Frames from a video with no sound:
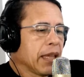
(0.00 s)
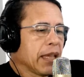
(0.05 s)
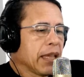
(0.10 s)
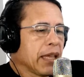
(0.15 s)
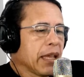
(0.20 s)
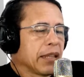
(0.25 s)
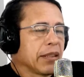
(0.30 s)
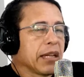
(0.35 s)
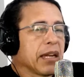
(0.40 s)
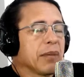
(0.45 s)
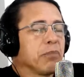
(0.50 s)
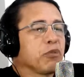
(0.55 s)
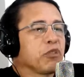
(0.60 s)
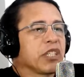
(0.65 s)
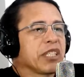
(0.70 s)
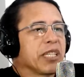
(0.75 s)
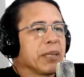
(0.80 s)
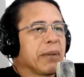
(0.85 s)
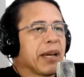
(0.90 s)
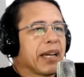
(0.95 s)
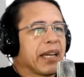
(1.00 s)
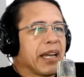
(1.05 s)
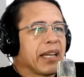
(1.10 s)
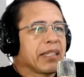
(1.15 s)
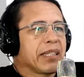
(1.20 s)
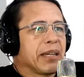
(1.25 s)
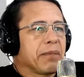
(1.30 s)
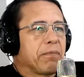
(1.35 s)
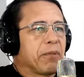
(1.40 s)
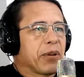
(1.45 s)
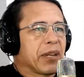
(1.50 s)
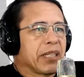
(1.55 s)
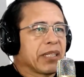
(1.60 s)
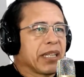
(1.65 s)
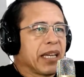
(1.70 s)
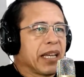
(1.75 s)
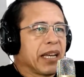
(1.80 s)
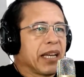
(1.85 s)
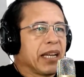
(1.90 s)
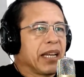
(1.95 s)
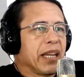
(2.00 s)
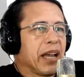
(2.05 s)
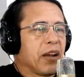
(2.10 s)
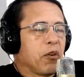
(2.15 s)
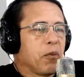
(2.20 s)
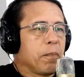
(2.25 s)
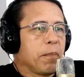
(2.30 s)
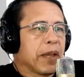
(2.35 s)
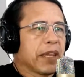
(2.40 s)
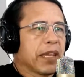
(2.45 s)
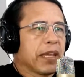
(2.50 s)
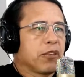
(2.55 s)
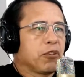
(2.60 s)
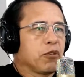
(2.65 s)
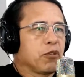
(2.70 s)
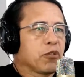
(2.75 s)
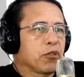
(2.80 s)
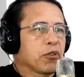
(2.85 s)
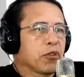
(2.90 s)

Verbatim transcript: Andrés, muchísimas gracias por estar acompañándonos